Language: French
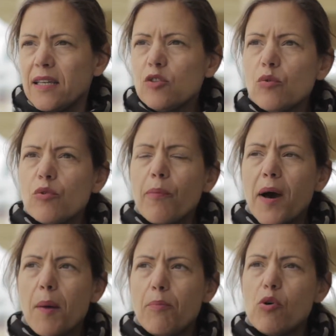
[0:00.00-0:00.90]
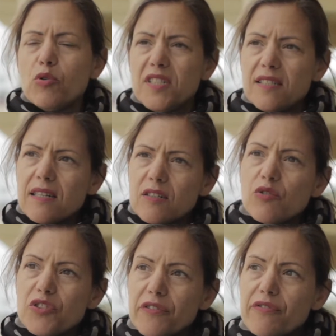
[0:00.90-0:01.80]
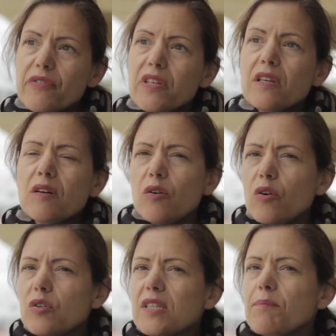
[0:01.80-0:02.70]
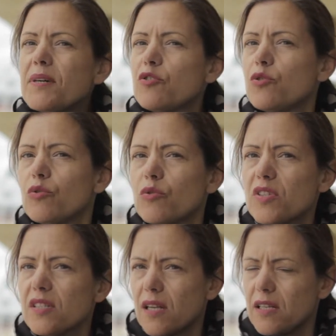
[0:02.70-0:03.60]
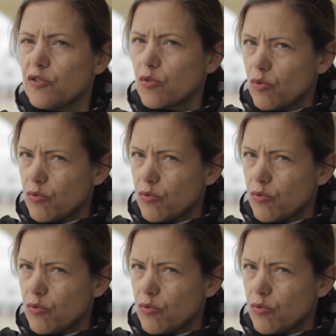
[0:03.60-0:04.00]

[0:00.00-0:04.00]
Et donc, par rapport aussi à ce que j'ai fait, euh, qui est passionnant, c'est d'aller sur